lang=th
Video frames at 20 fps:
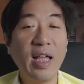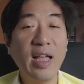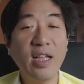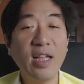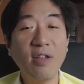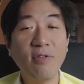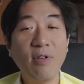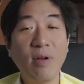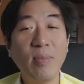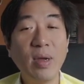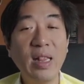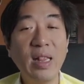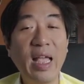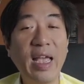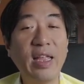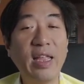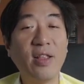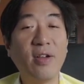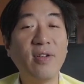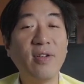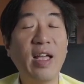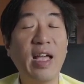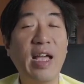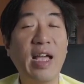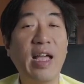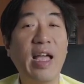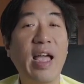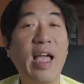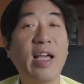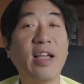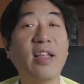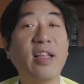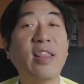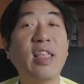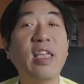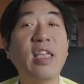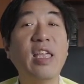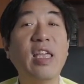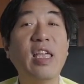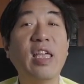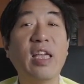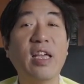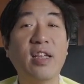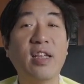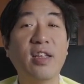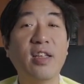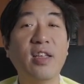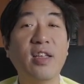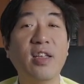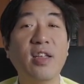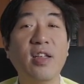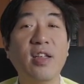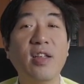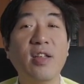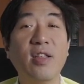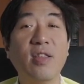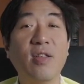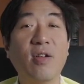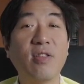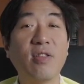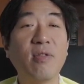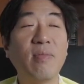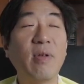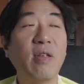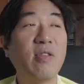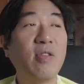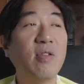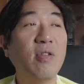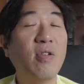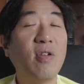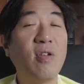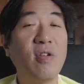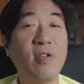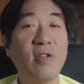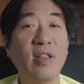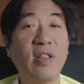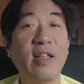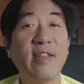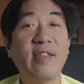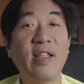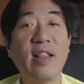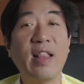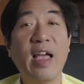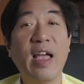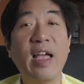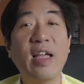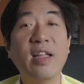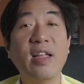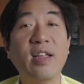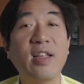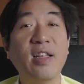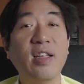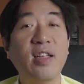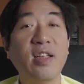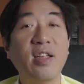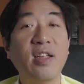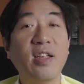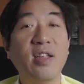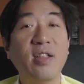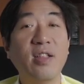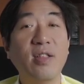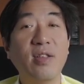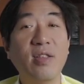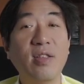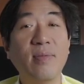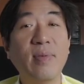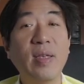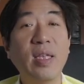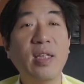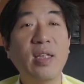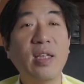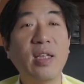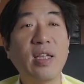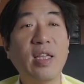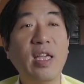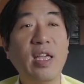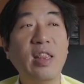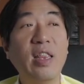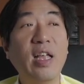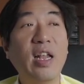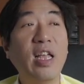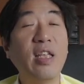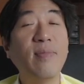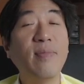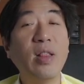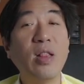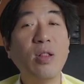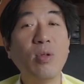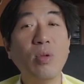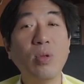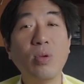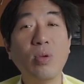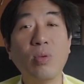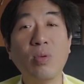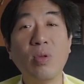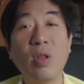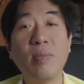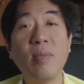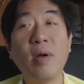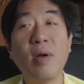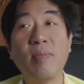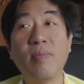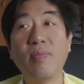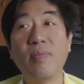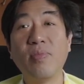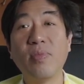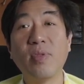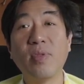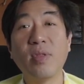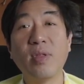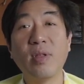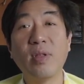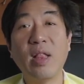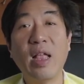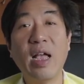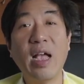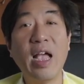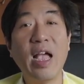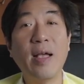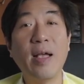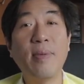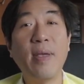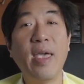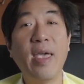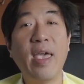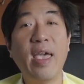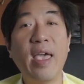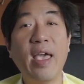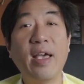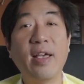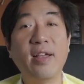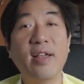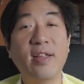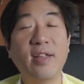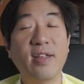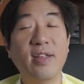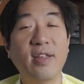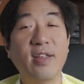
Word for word: แต่ถ้าเกิดว่าเมื่อไหร่น้องหาหาเงินได้เองน้องจะไปซื้อของไร้สาระหรือจะไปกินอะไรที่มันหรูๆแล้วแบบราคาแพง